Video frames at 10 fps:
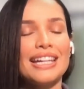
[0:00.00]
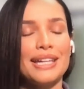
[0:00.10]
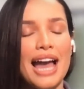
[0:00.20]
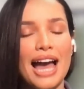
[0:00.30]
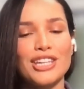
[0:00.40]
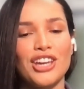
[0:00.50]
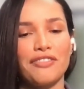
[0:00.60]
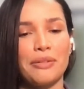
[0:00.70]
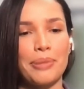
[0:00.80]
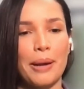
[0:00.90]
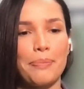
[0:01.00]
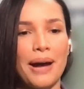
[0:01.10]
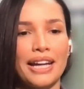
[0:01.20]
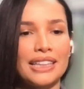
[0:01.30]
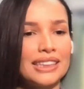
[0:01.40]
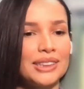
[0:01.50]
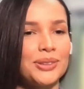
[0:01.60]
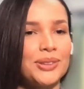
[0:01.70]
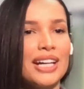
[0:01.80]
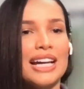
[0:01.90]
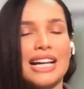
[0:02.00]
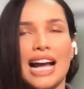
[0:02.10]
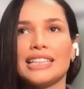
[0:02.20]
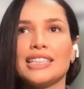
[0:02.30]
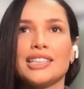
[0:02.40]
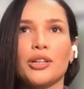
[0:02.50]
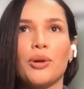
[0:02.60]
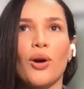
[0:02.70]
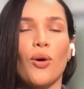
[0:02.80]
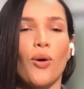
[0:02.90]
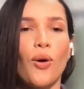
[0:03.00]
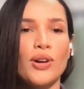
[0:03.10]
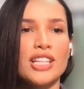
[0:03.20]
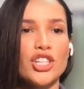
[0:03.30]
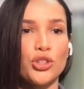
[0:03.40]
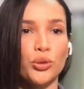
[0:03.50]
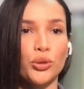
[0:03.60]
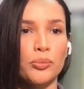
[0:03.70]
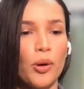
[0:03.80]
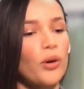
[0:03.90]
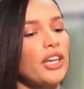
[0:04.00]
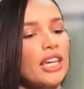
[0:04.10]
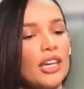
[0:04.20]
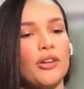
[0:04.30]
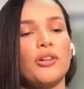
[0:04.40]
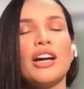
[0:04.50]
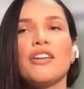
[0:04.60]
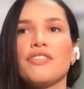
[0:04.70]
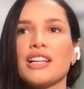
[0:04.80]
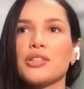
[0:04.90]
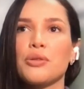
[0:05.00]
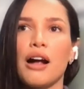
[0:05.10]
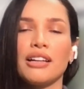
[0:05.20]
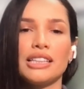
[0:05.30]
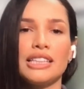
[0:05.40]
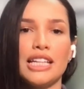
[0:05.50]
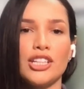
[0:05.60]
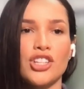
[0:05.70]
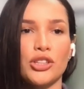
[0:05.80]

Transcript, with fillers: E aí já vão preparando, cada dia tem uma coisa, estudo um pouquinho, faço aula de.